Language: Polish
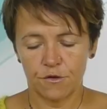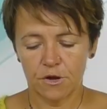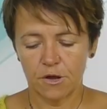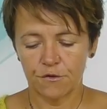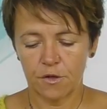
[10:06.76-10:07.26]

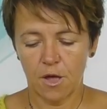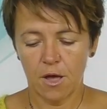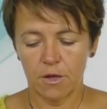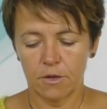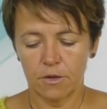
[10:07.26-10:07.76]
cierkać
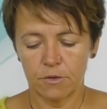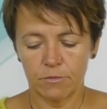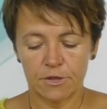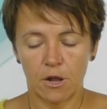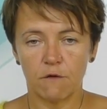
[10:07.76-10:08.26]
na e,
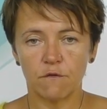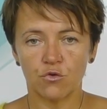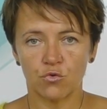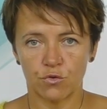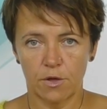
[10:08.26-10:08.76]
metalowych
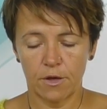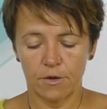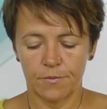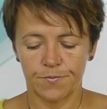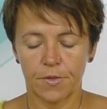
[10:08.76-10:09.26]
drutach,
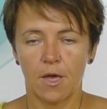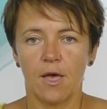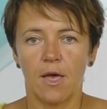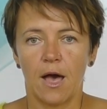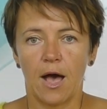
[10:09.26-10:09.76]

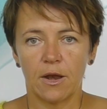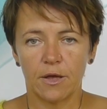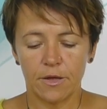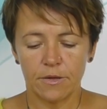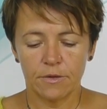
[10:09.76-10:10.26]
ale
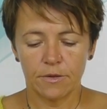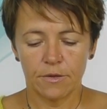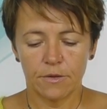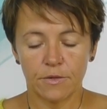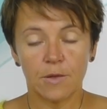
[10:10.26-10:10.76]

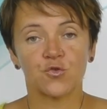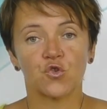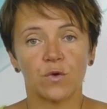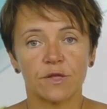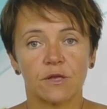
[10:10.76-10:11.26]
e, na
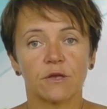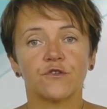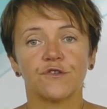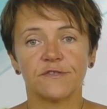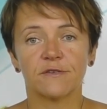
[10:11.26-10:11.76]
przykład
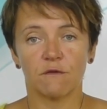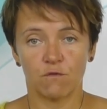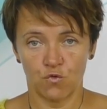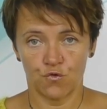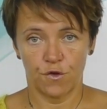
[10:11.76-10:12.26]
śliskie
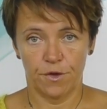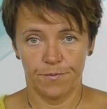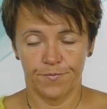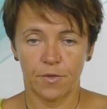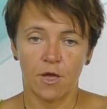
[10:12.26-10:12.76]
włóczki.
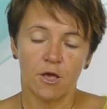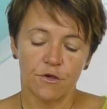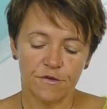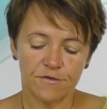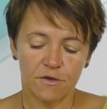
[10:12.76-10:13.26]

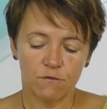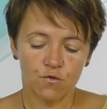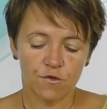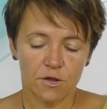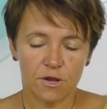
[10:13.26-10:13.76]
Śliskie
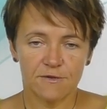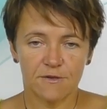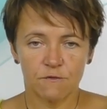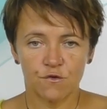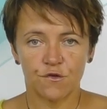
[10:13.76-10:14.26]
włóczki
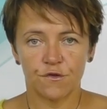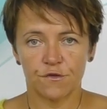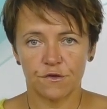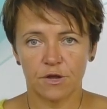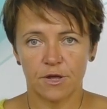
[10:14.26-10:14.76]
zazwyczaj się
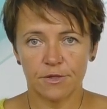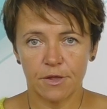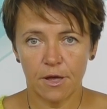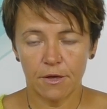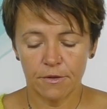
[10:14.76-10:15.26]
dzierga
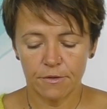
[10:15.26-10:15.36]
na